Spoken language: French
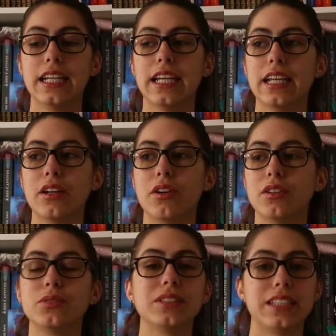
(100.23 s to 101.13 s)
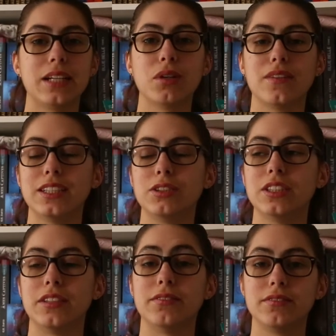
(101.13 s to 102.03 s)
Et euh, donc c'est là où elle va
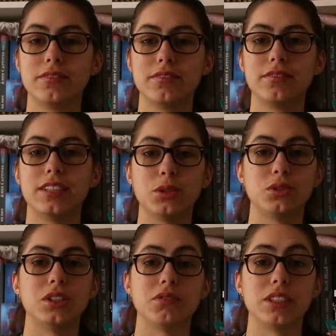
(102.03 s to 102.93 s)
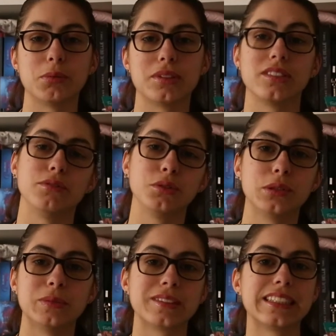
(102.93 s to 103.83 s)
étudier. Étudier, on va dire, parce que vu
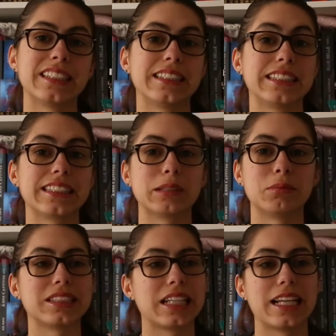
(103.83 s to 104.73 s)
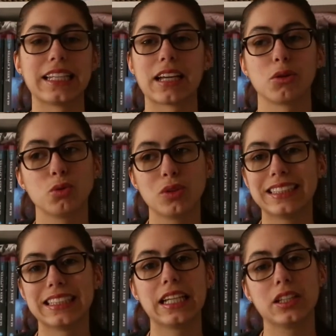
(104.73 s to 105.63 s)
comment ça commence à l'intérieur du
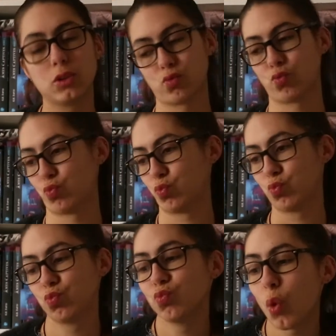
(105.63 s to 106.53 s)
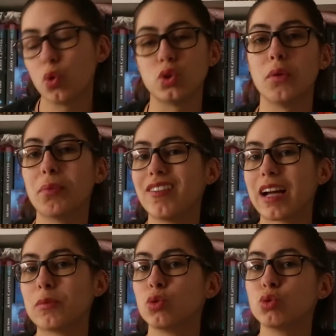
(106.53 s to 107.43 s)
lycée, je n'ai pas
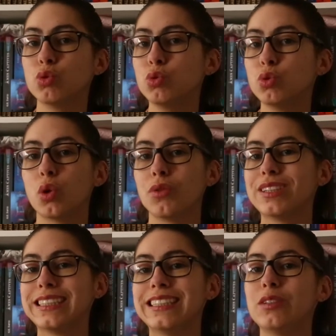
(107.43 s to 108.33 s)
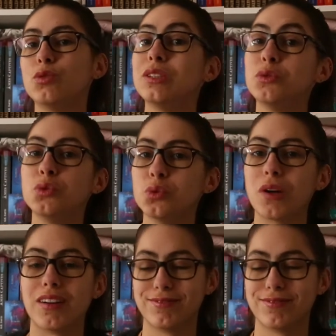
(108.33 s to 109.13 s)
vraiment de doute sur le fait qu'ils étudient du tout, hein.